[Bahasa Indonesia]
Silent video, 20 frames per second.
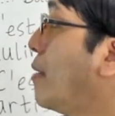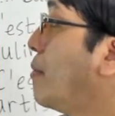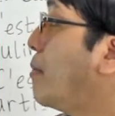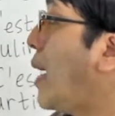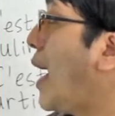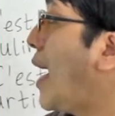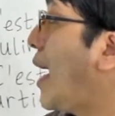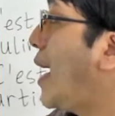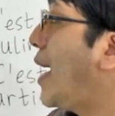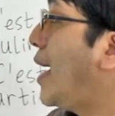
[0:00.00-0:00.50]

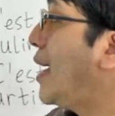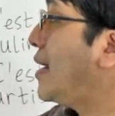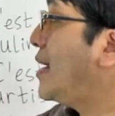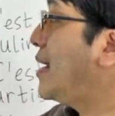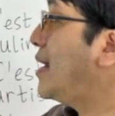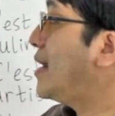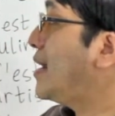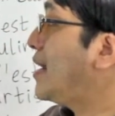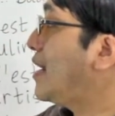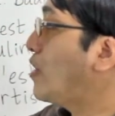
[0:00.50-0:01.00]
Pahat
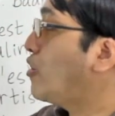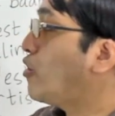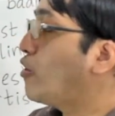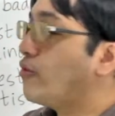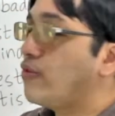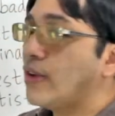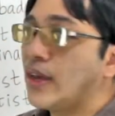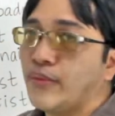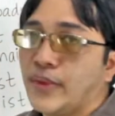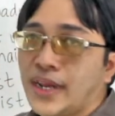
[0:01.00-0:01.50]
ini
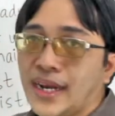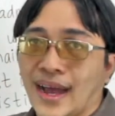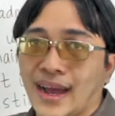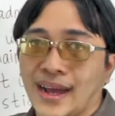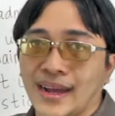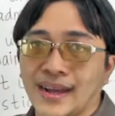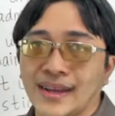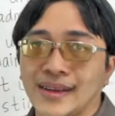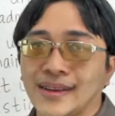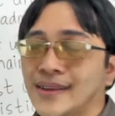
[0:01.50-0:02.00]
non
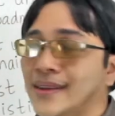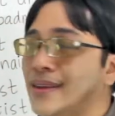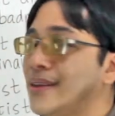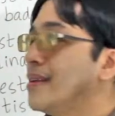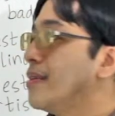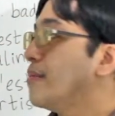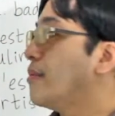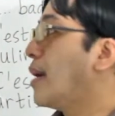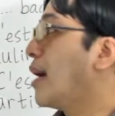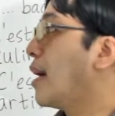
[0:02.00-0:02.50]
feminang,
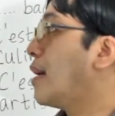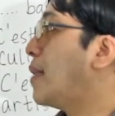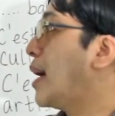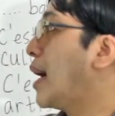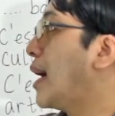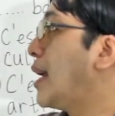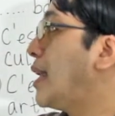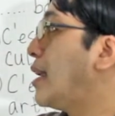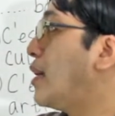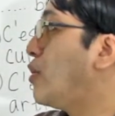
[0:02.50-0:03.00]
maka
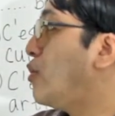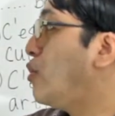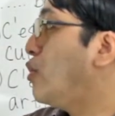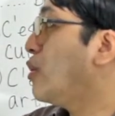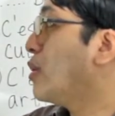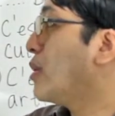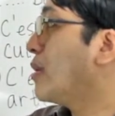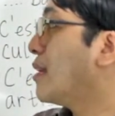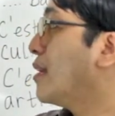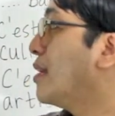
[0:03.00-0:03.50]
pakainya
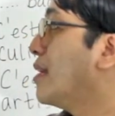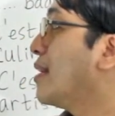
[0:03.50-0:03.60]
un.